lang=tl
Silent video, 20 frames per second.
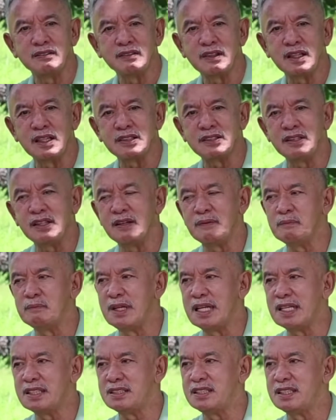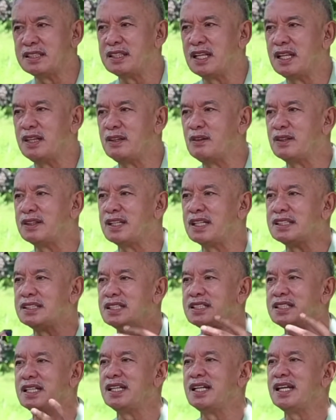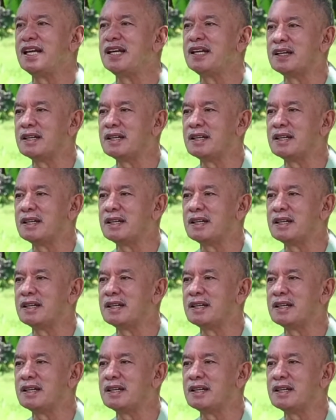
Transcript: Kasi ang blessing ng Lord nandiyan dyan na eh.